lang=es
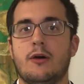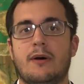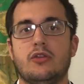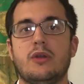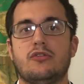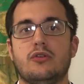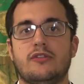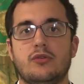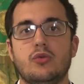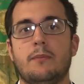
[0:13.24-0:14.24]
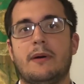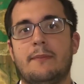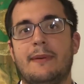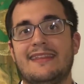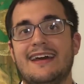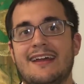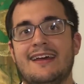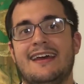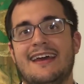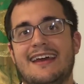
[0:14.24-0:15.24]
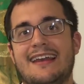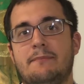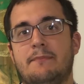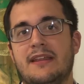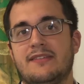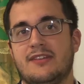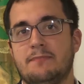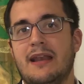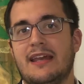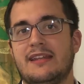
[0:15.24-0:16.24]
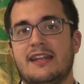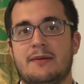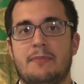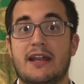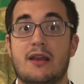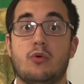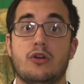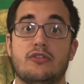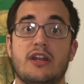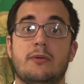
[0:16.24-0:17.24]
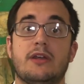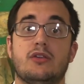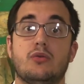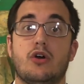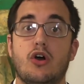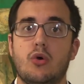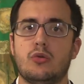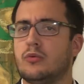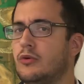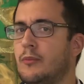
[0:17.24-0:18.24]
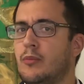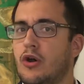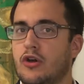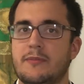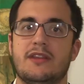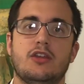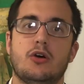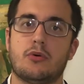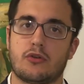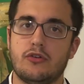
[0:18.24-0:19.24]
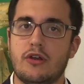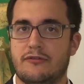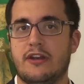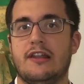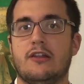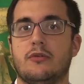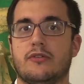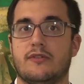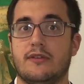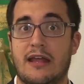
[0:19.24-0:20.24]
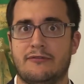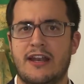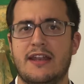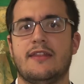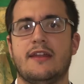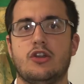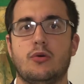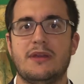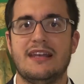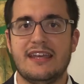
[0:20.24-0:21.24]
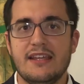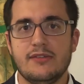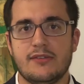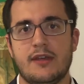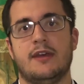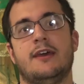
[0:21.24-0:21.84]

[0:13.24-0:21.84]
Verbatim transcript: mandó una solicitud para patear el principal que tiene que pagar el Buenos Aires 21 Old, un bono emitido por Scioli a finales del 2015